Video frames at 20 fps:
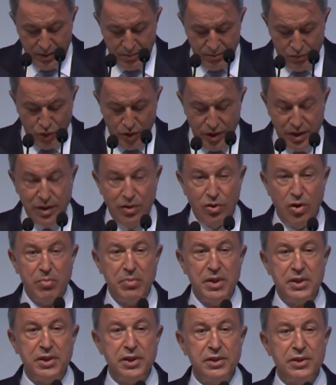Bu yıl
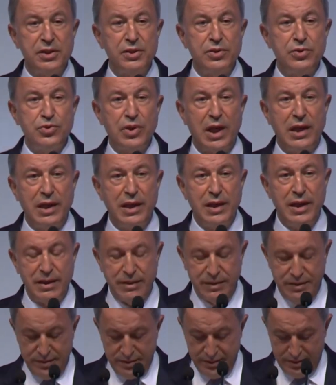15. düzenlenen
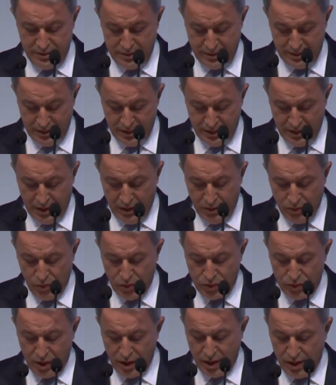
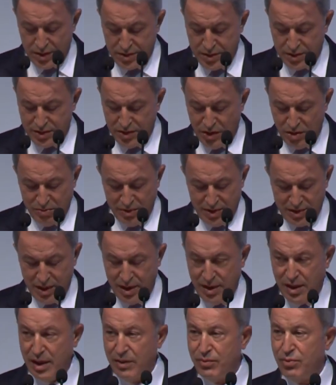Uluslararası Savunma
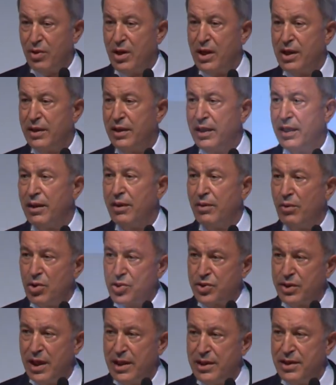Sanayi Fuarı'na
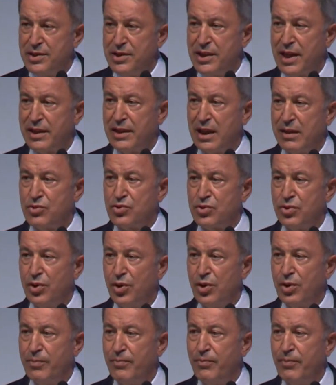hoş geldiniz dileklerimi
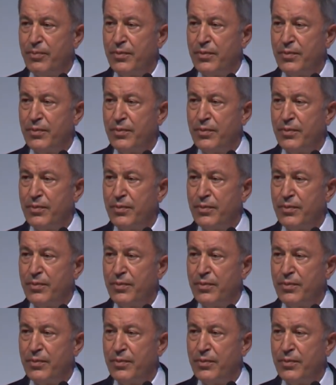sunuyorum.